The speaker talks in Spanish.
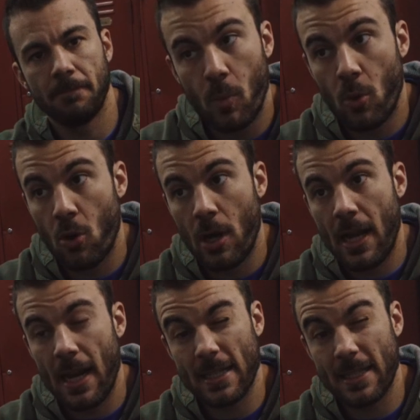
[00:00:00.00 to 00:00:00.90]
Como
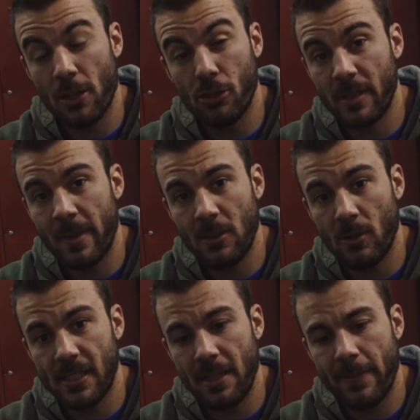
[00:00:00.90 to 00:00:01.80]
a las cinco semanas
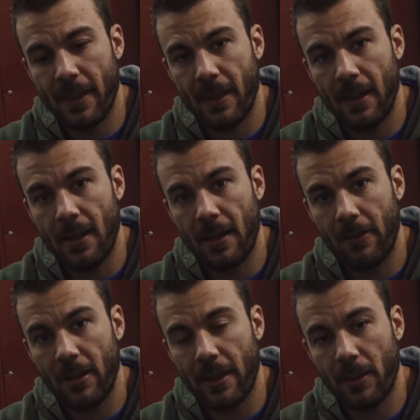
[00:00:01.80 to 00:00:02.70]
o así empecé la
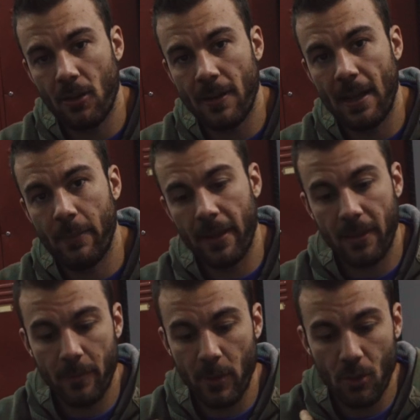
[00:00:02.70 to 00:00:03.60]
rehabilitación, al
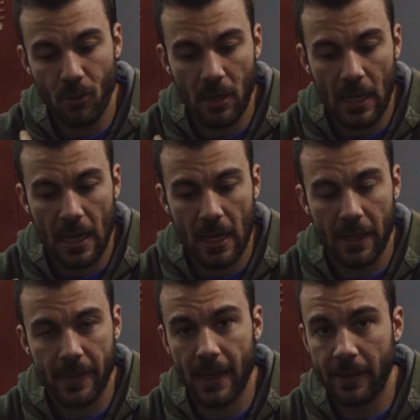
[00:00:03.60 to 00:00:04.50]
principio
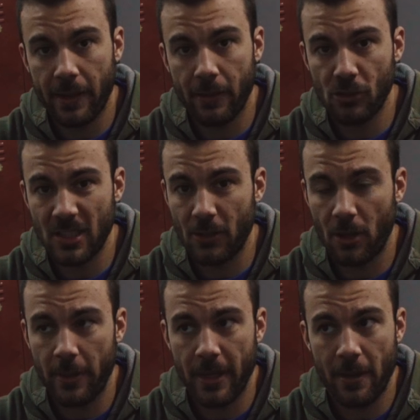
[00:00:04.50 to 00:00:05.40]
la cicatriz no estaba
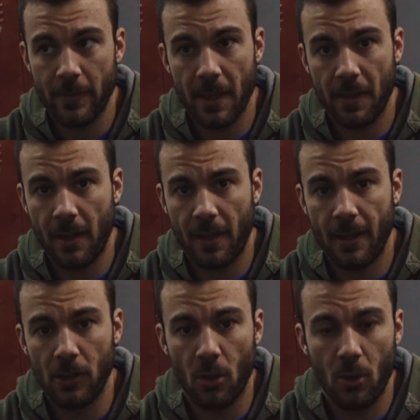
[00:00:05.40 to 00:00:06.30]
todavía bien
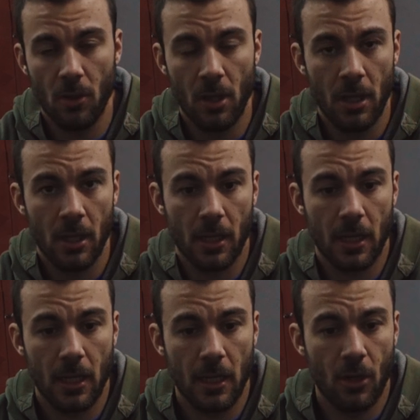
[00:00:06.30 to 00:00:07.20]
cerrada del todo
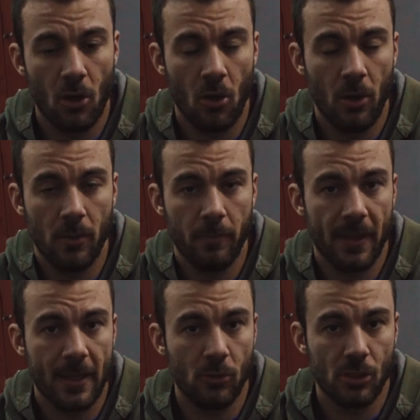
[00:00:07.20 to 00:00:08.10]
y no
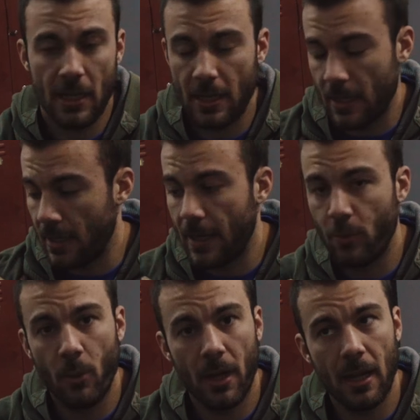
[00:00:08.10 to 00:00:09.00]
empezamos a,
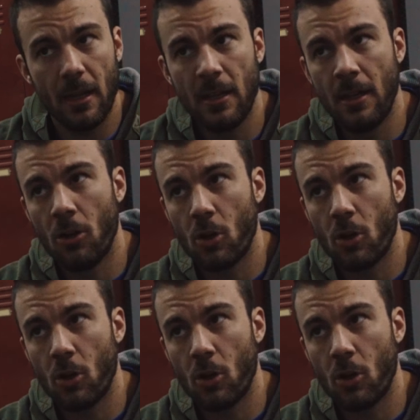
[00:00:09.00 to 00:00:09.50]
moverla.